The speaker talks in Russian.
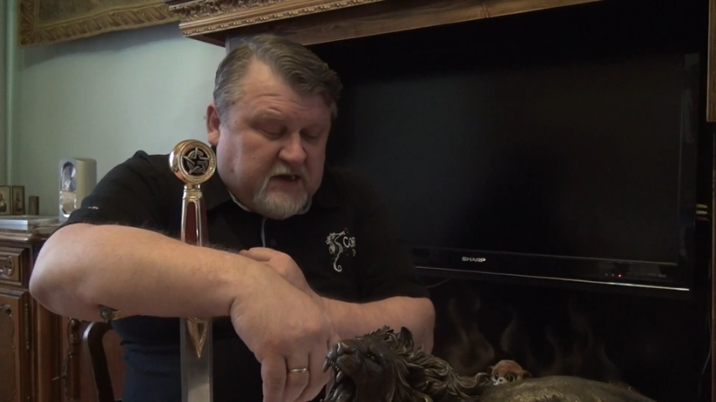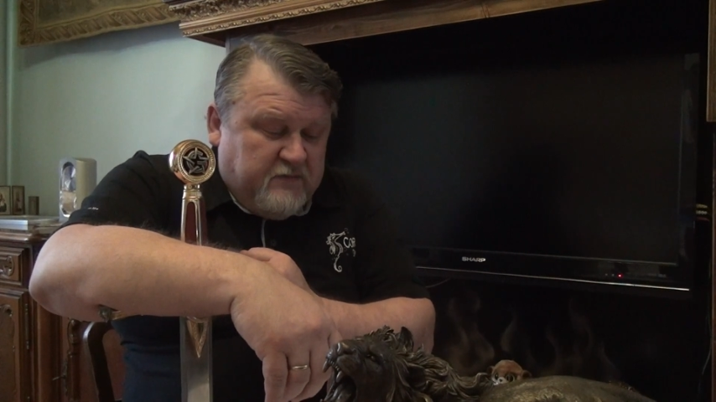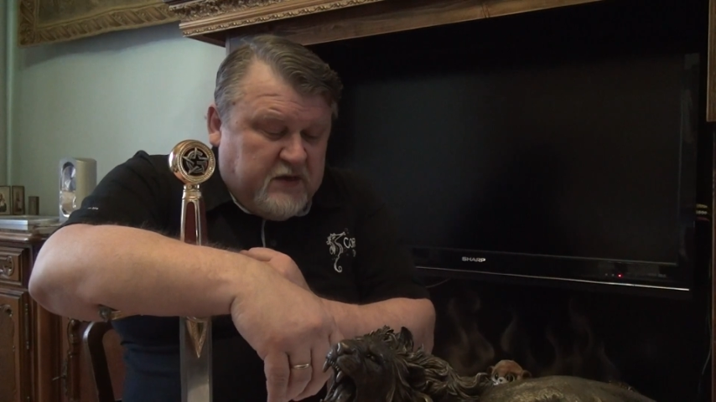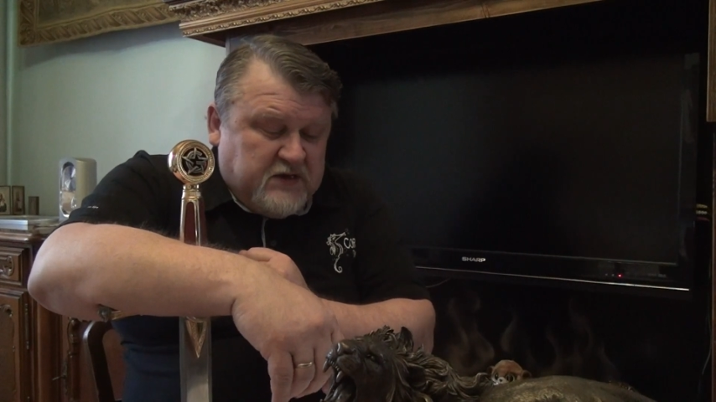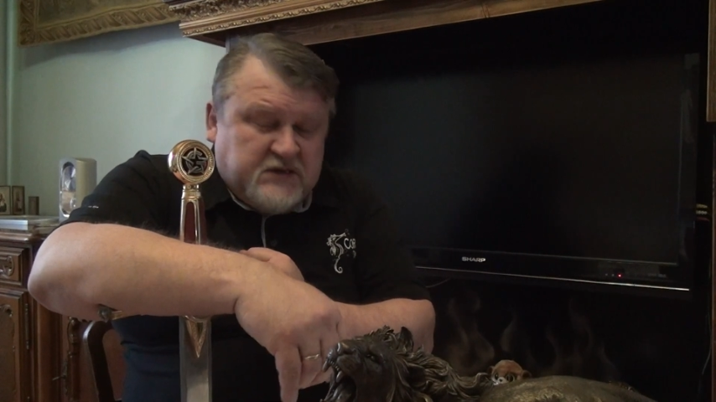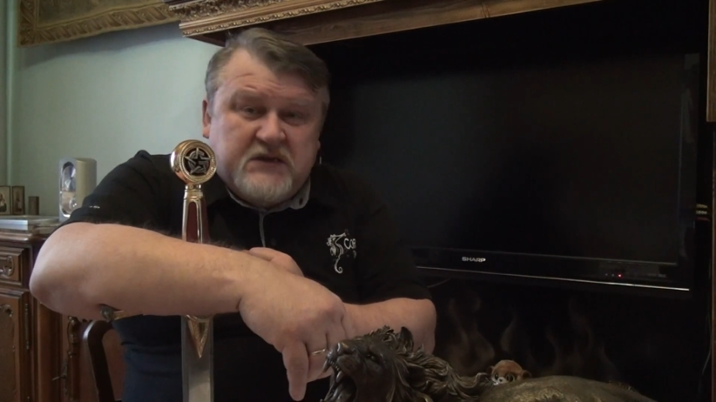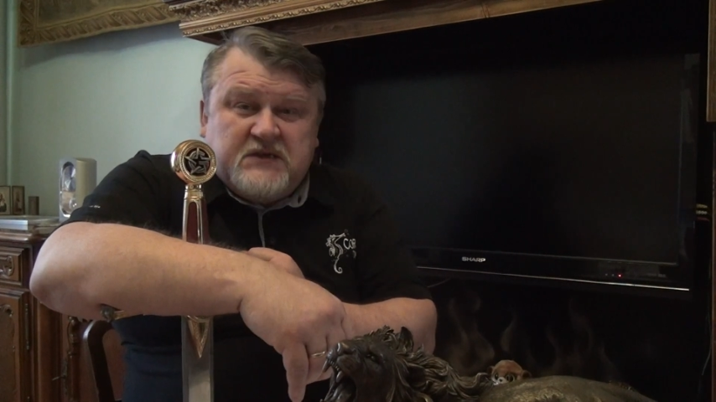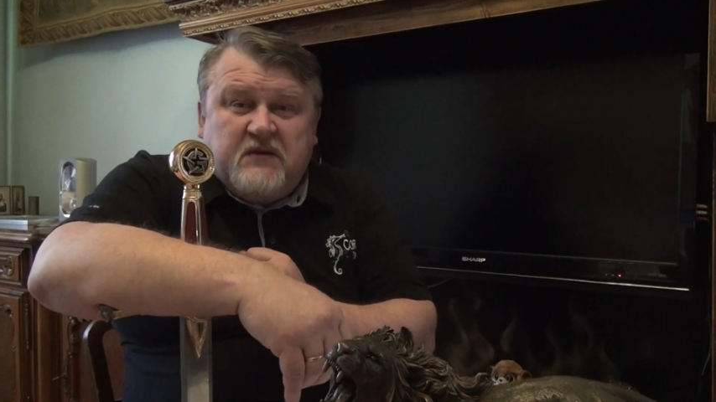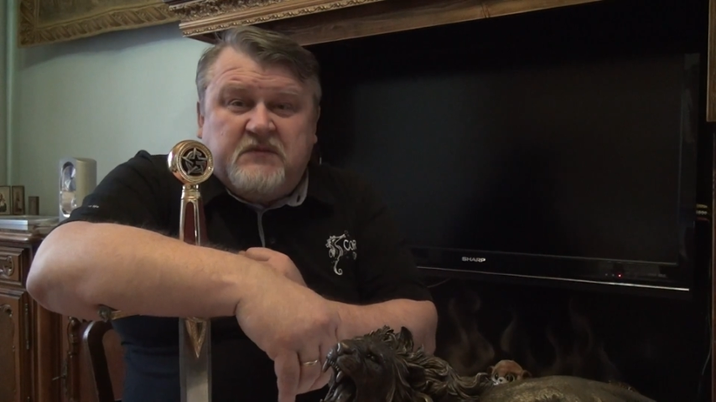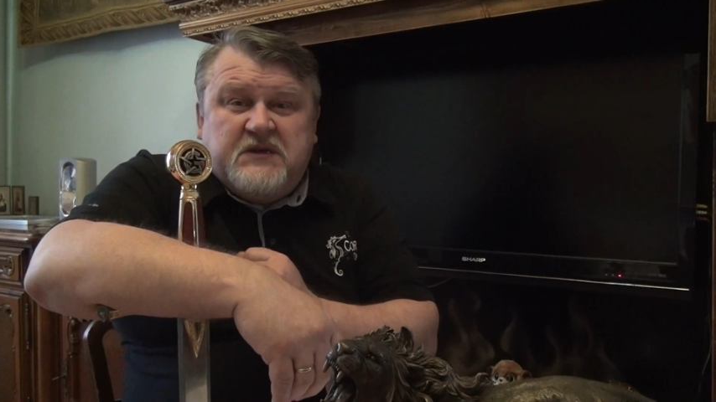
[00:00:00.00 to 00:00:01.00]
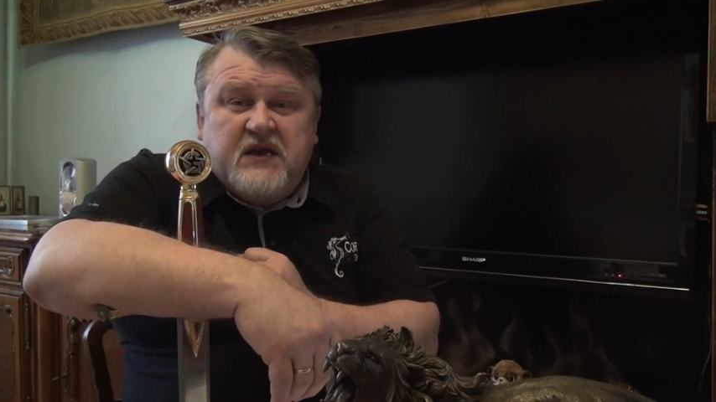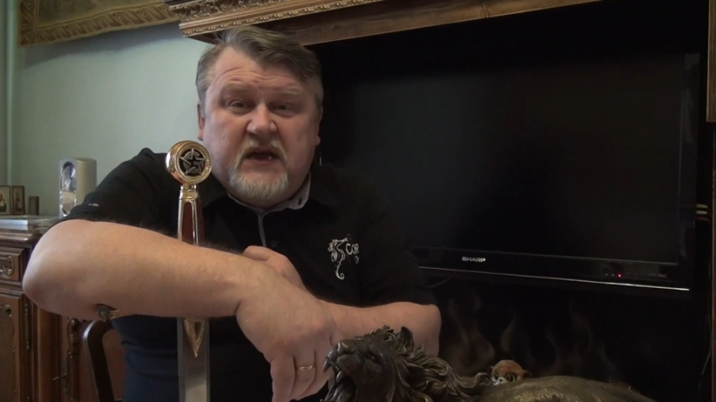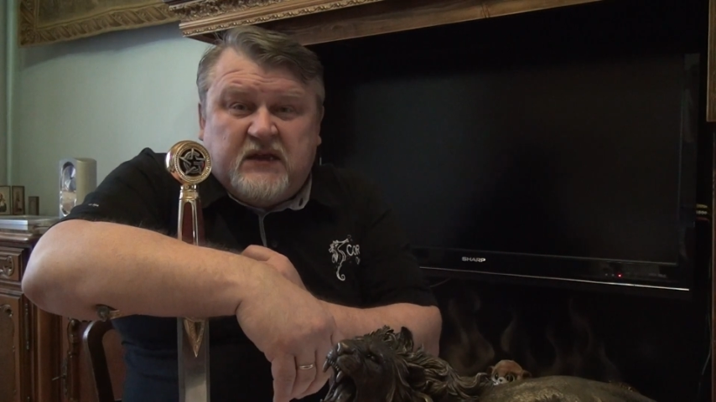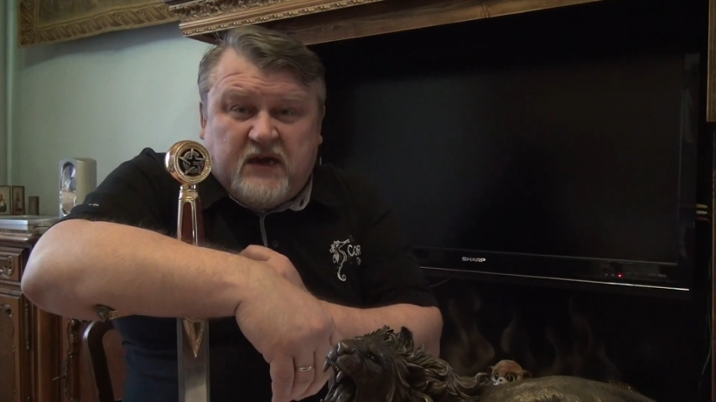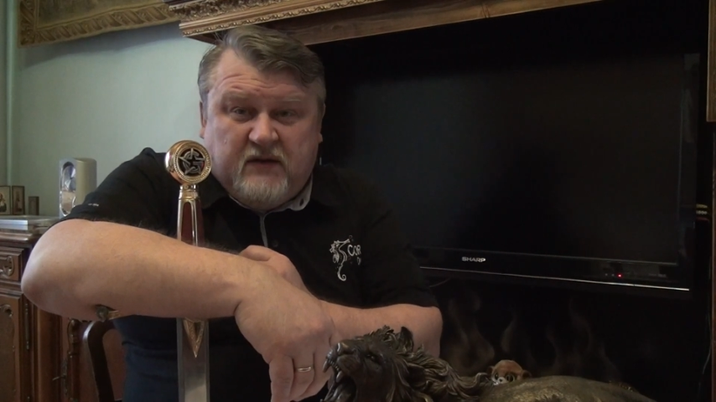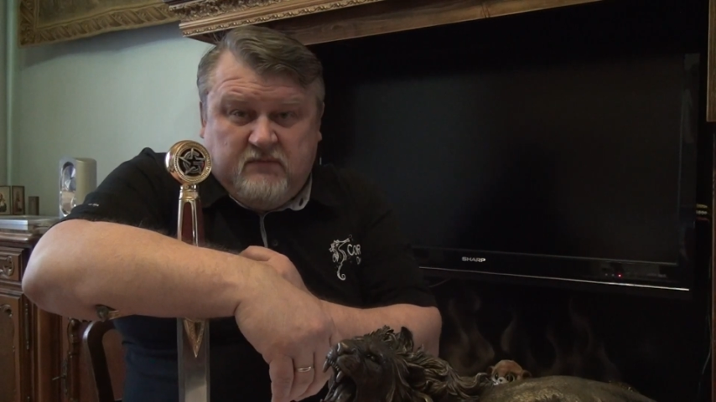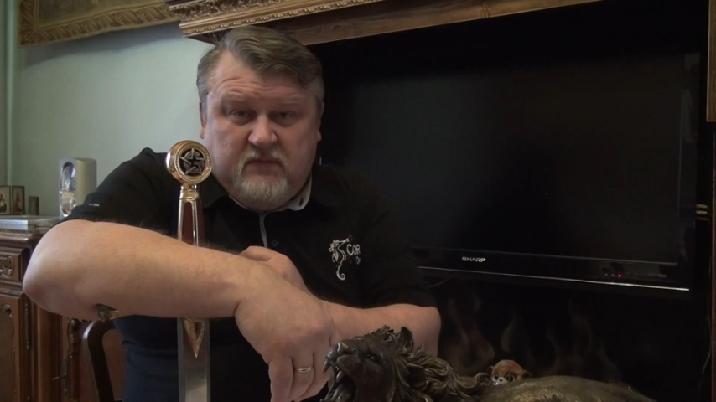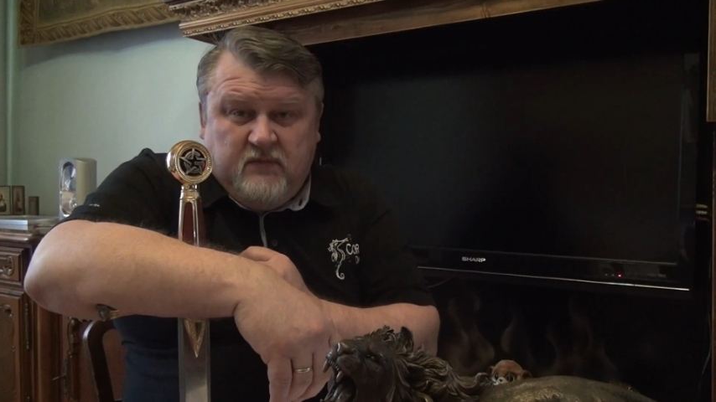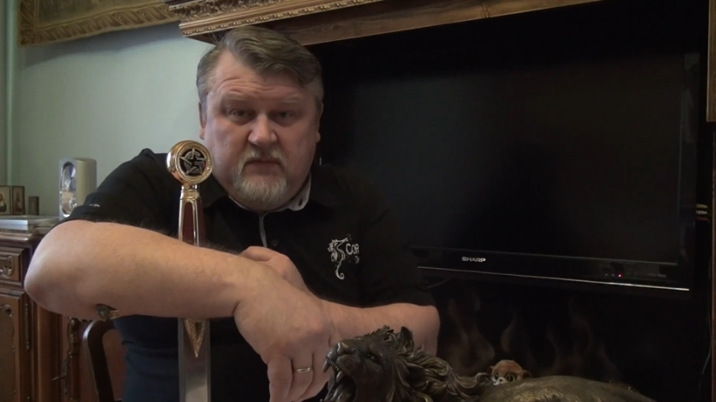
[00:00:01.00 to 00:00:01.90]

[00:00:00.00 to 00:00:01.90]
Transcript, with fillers: к медицинским центрам.